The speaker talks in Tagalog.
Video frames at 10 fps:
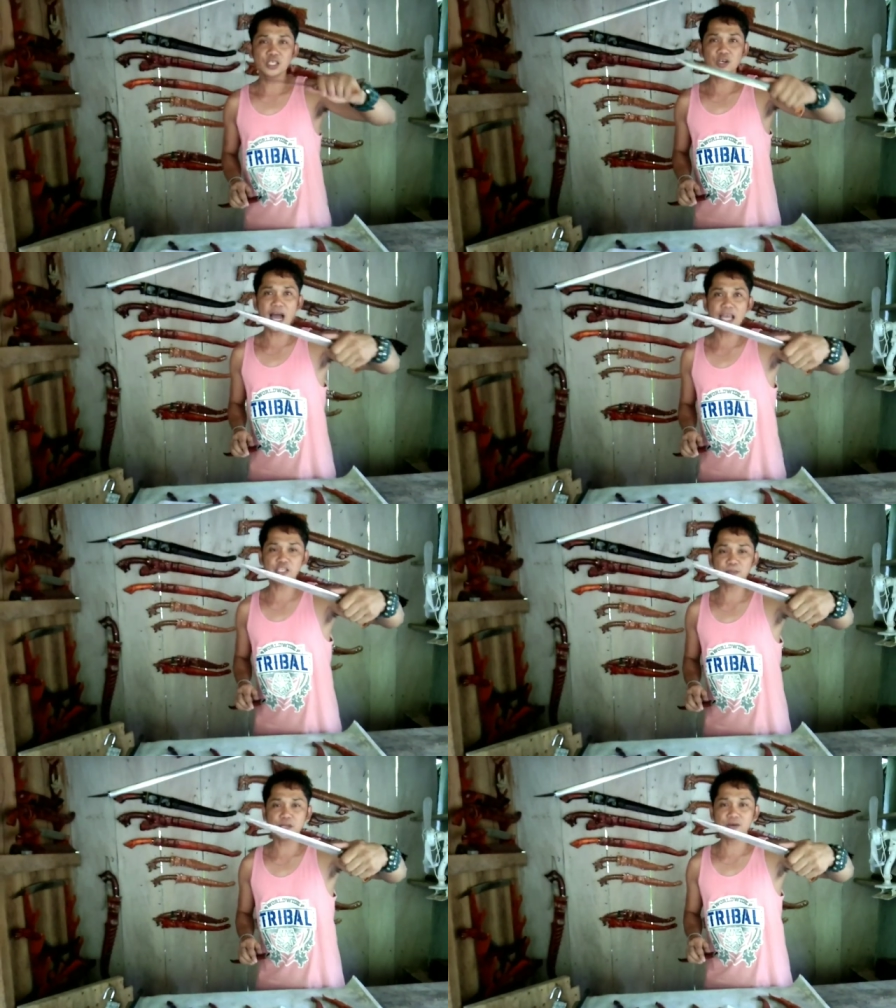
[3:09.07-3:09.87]
So
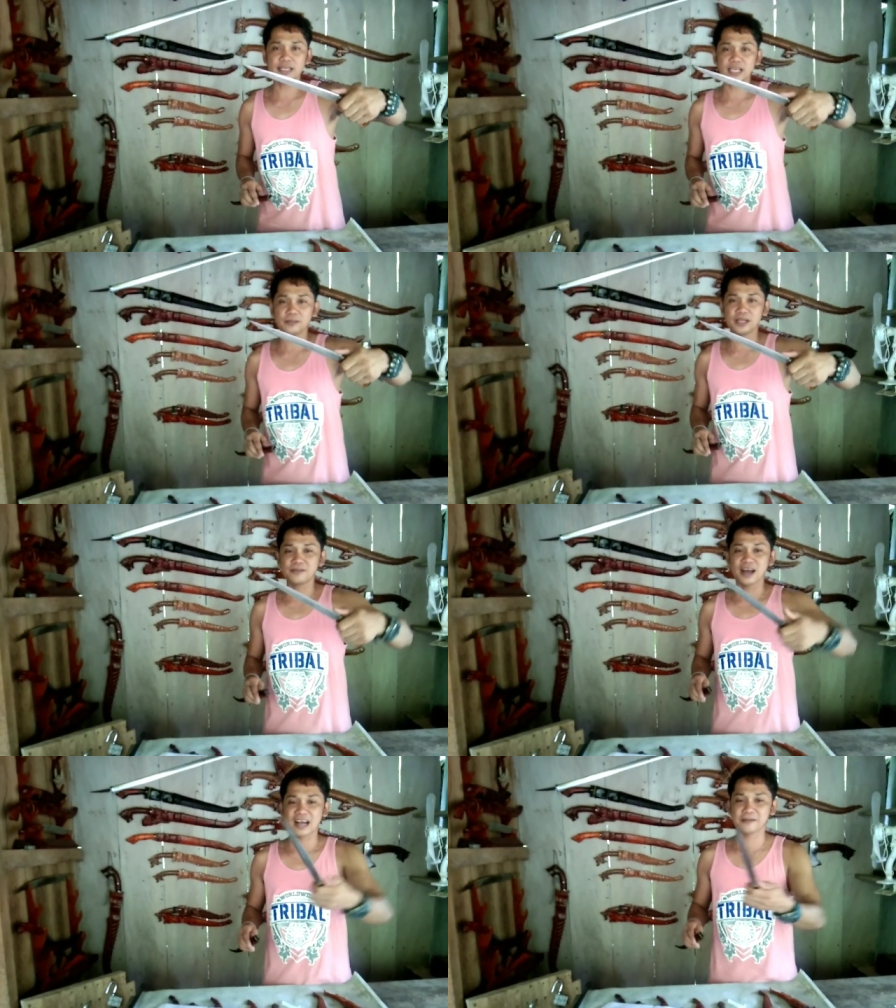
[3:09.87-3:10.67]
ayos pa yung kanyang
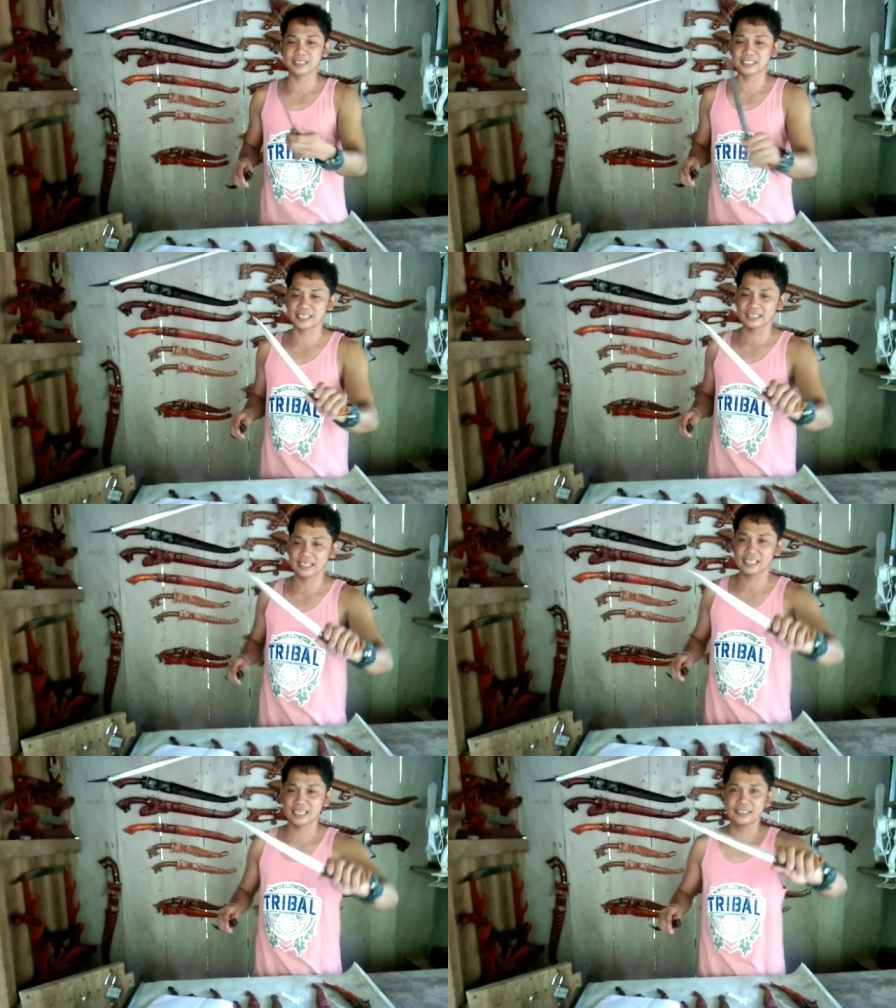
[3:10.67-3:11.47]
blade mga kamaster.
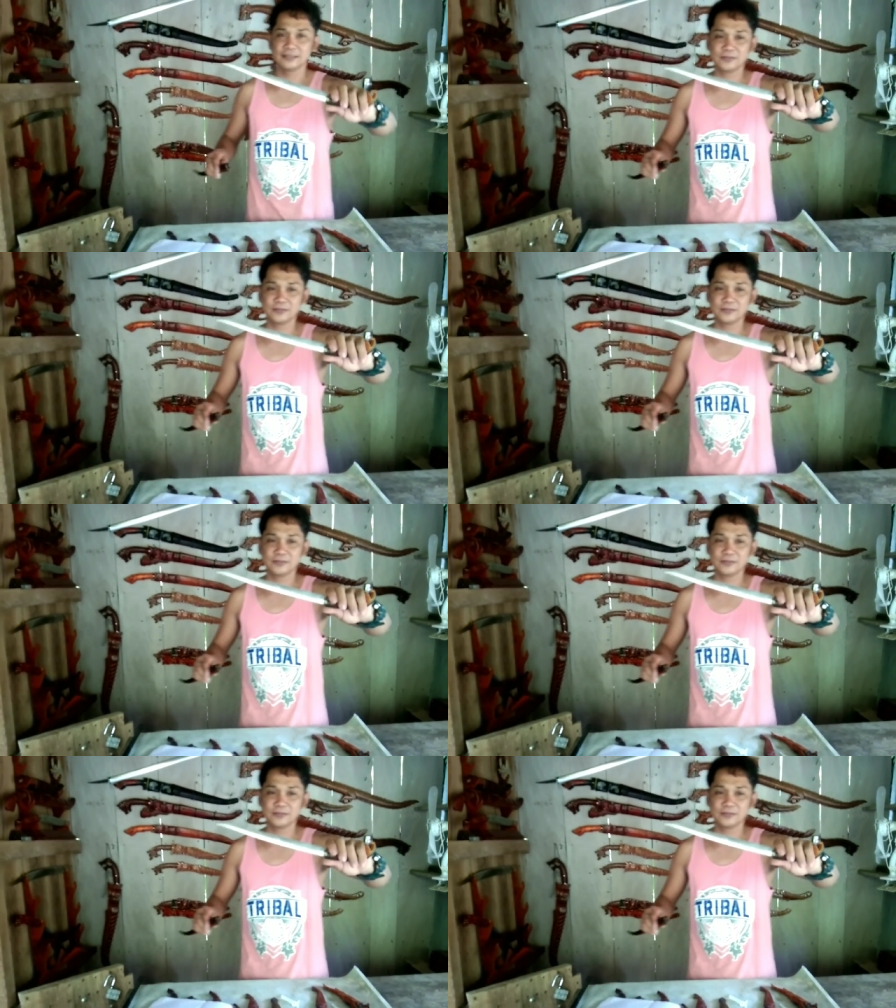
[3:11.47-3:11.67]
Ayan.